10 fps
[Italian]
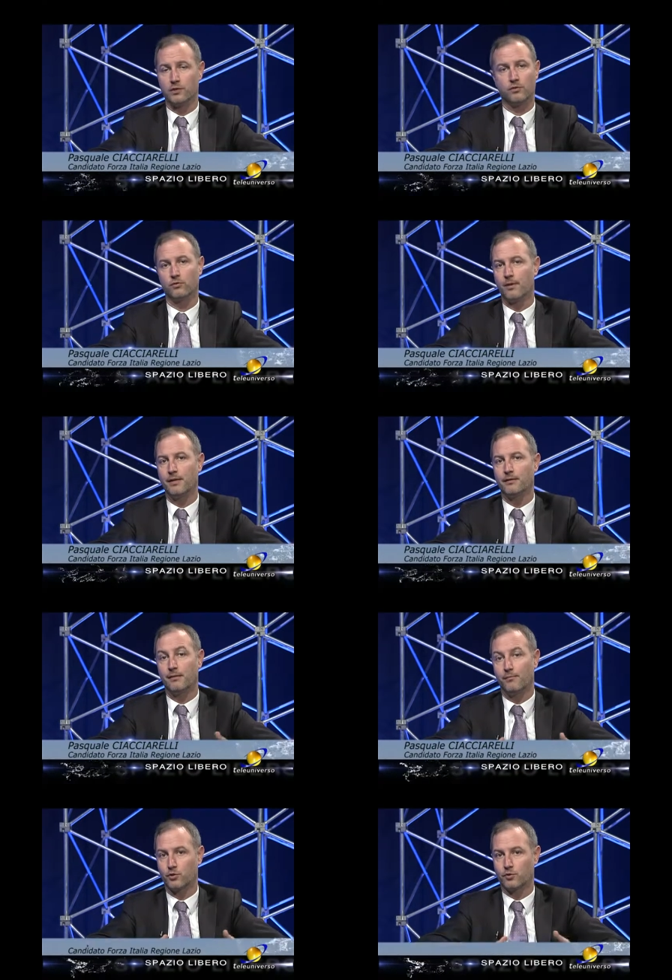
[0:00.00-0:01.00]
sicuramente
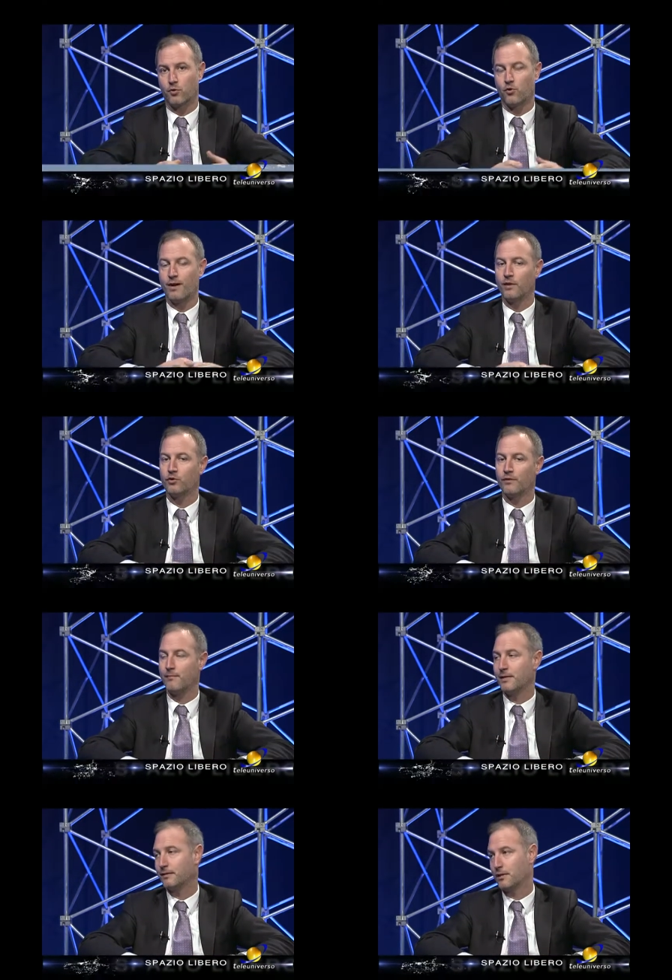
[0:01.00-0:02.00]
il prossimo governo dovrà
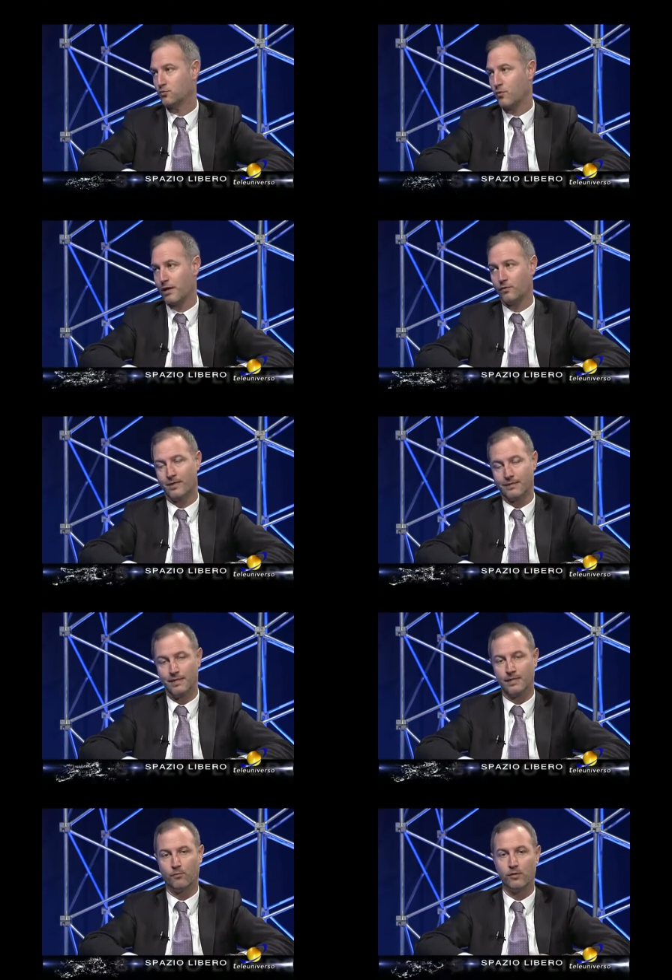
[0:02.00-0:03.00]
mettere su anche una
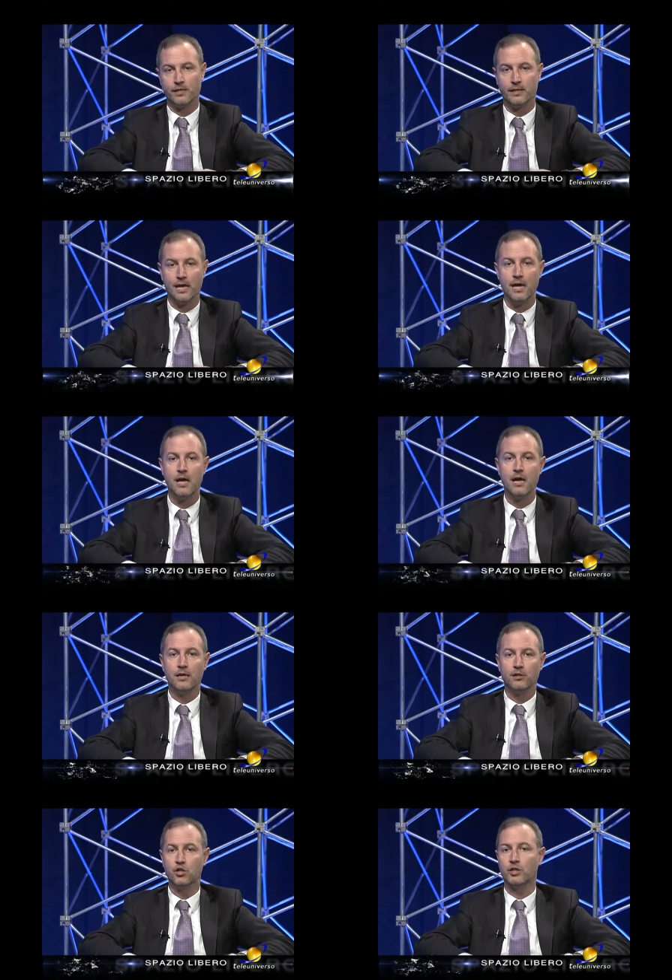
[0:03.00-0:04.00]
serie di politiche
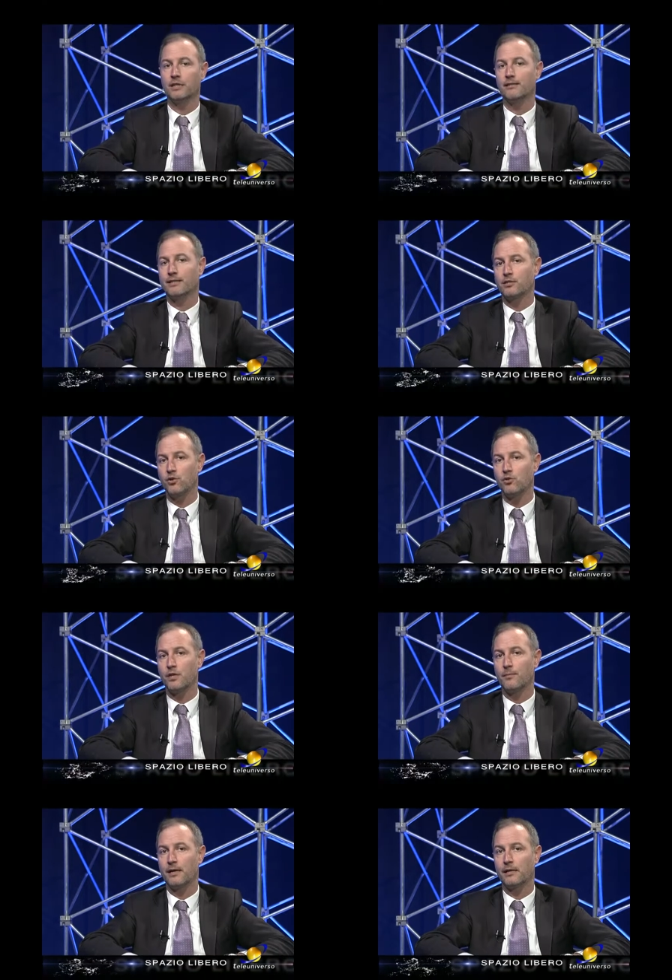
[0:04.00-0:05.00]
di incentivazione
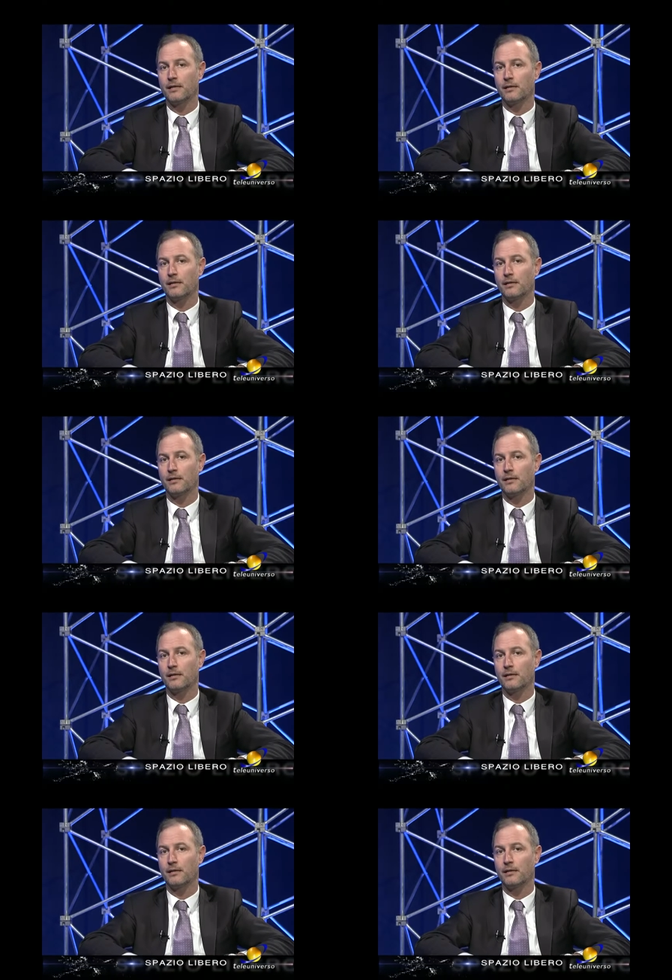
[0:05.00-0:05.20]
agevolazioni per